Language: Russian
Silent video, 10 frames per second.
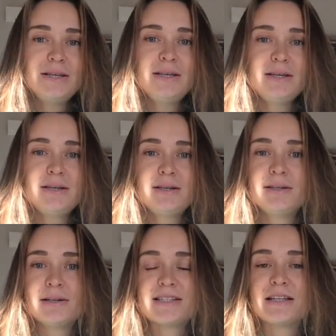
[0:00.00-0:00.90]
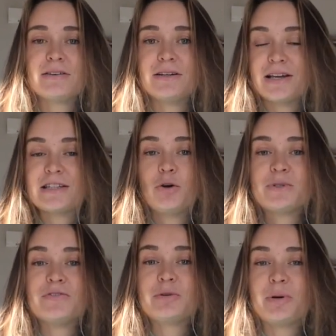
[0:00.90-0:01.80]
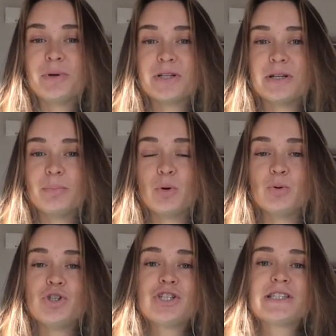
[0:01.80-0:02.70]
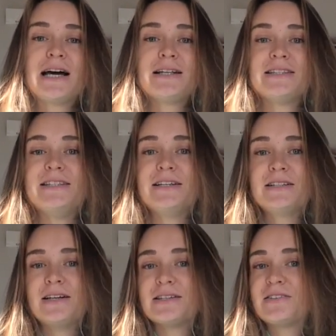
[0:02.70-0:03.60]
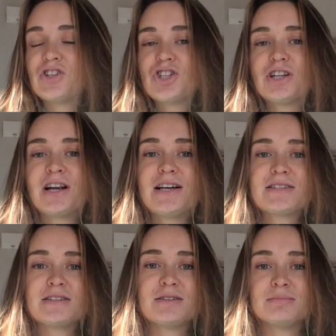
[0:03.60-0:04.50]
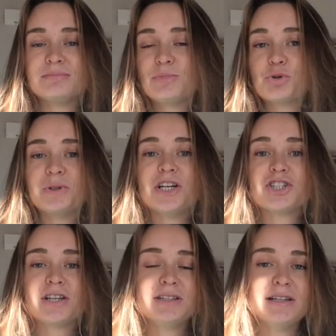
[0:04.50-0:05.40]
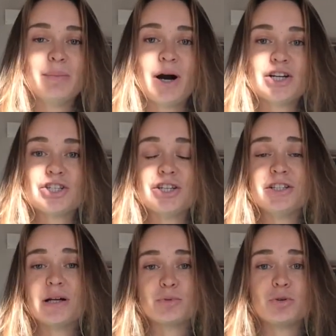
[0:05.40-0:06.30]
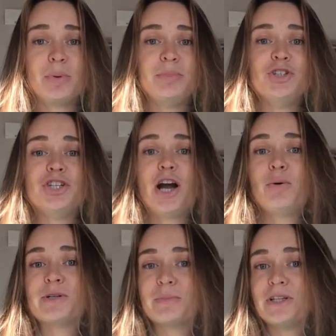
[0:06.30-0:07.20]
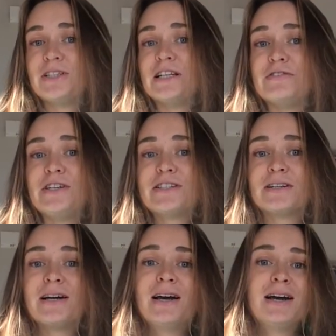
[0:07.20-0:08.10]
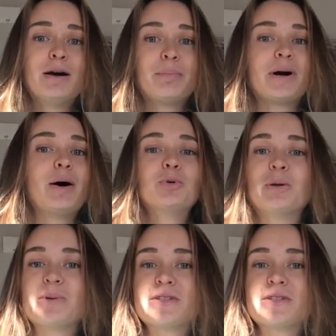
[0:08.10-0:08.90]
и, оста и остаемся в них примерно на полчаса, делая совершенно разные, может быть, даже какие-то домашние дела, можно попить чаю, посмотреть телевизор, кому-то